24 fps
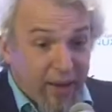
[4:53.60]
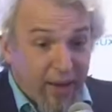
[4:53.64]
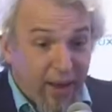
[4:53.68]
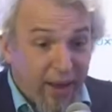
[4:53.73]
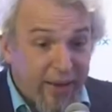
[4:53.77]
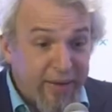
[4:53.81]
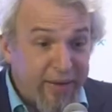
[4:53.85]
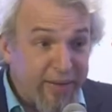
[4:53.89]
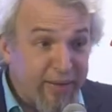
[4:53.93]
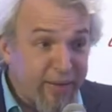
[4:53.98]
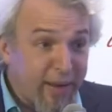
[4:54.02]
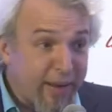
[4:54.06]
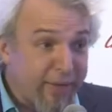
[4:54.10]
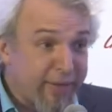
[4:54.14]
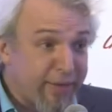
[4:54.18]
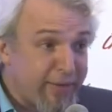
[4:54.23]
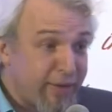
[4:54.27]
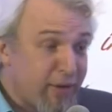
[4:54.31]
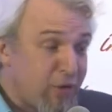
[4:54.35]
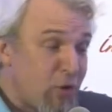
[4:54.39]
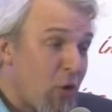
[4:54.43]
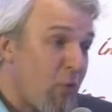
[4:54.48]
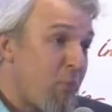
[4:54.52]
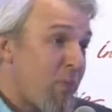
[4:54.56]
un, un
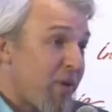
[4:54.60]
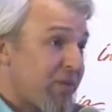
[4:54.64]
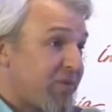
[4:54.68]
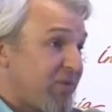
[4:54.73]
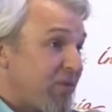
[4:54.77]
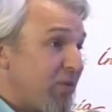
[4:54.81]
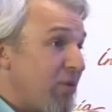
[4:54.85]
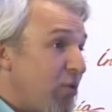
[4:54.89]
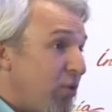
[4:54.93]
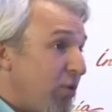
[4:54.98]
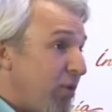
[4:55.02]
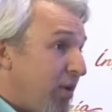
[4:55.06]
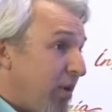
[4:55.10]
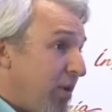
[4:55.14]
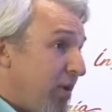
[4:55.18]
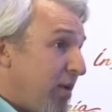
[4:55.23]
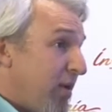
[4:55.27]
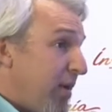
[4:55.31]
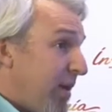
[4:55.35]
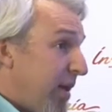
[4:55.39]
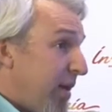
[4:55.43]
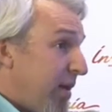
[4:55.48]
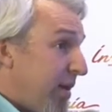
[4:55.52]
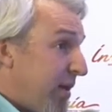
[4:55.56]
énorme masse de
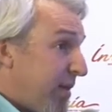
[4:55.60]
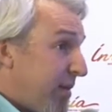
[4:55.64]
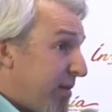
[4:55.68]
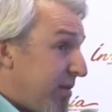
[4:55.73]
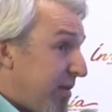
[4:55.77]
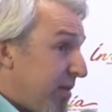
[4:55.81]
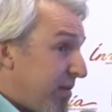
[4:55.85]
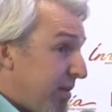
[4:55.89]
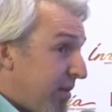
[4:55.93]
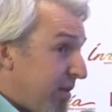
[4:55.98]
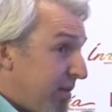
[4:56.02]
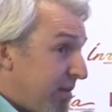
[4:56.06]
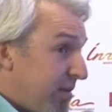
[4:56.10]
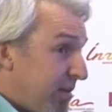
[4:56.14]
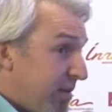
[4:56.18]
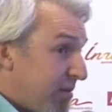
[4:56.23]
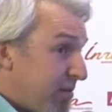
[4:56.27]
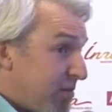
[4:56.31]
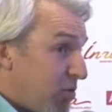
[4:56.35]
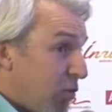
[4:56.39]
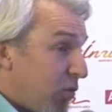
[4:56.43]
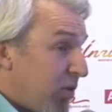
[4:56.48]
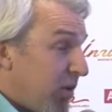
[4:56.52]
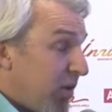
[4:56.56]
données et de,
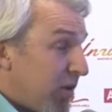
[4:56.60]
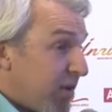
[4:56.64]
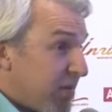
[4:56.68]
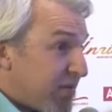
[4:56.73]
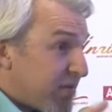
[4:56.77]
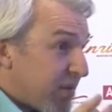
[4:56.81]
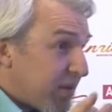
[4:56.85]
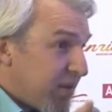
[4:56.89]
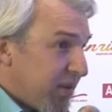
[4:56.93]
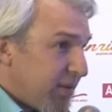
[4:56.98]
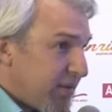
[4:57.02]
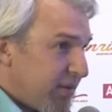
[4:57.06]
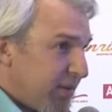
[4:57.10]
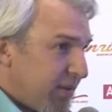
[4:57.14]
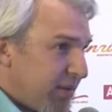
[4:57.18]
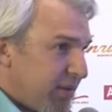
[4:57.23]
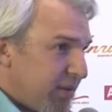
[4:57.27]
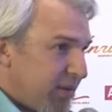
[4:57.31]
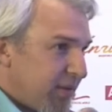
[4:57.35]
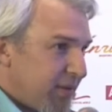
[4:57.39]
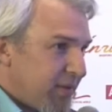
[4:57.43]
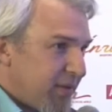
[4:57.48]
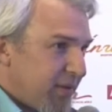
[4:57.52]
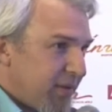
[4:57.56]
sortir de ça des,
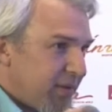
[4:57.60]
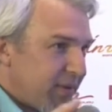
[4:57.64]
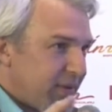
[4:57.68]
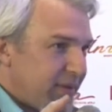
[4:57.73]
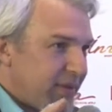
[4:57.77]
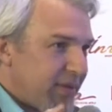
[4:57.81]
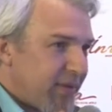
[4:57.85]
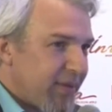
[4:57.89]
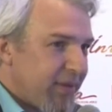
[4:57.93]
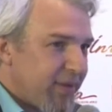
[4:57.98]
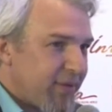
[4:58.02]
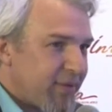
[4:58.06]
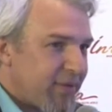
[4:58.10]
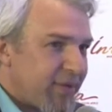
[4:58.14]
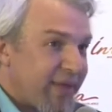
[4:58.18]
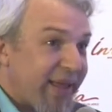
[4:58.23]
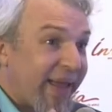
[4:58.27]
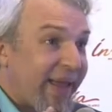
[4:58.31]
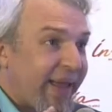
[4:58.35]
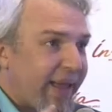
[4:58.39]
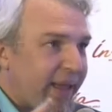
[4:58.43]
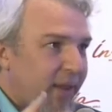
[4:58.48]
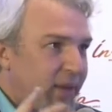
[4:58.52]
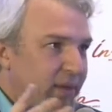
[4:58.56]

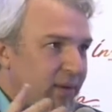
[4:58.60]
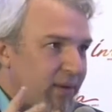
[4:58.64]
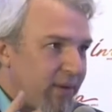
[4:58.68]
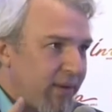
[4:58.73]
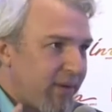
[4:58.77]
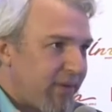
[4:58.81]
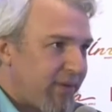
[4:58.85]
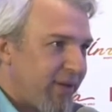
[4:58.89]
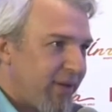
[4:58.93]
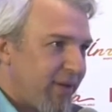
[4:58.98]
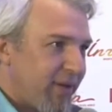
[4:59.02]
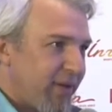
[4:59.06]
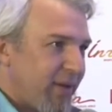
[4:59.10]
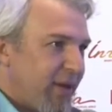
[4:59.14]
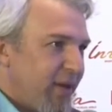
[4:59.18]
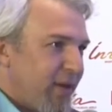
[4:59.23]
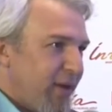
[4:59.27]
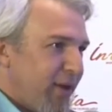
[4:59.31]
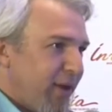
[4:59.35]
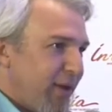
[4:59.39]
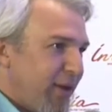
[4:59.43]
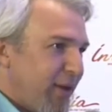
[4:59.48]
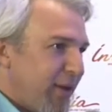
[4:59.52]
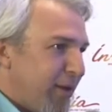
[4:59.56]
règles des,
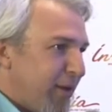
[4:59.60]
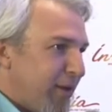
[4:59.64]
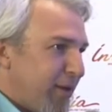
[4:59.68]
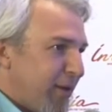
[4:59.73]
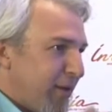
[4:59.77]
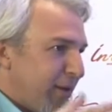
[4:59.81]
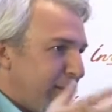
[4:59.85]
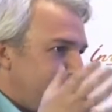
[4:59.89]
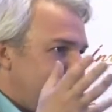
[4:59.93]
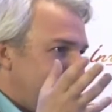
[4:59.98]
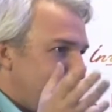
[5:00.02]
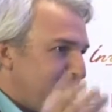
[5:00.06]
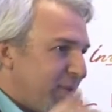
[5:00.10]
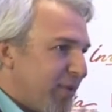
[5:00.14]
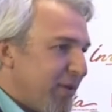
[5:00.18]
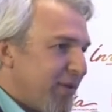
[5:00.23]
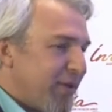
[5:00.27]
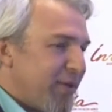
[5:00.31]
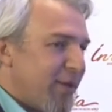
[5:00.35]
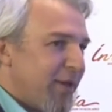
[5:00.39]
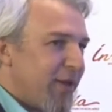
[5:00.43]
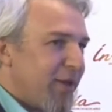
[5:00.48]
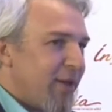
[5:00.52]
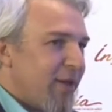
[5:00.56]
et un, type
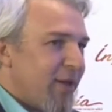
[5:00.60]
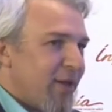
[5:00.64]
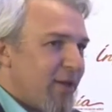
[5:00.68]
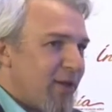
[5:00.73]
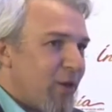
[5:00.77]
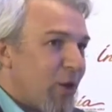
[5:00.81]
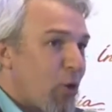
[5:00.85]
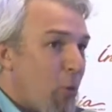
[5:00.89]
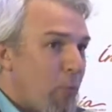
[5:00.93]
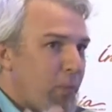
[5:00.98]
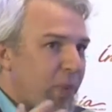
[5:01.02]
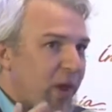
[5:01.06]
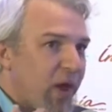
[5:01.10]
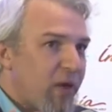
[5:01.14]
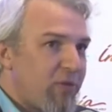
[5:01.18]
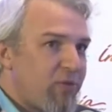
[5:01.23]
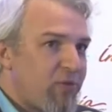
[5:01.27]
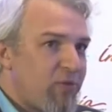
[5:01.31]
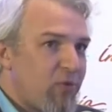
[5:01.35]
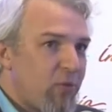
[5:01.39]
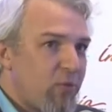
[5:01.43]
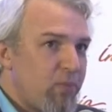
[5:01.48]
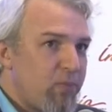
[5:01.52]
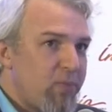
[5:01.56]
de,
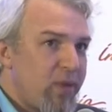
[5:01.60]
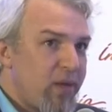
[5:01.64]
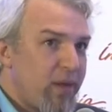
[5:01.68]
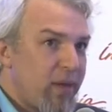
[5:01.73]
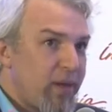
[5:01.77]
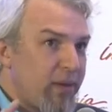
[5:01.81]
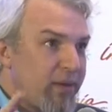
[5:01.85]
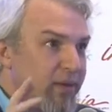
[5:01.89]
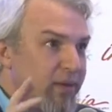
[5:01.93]
compréhension, mais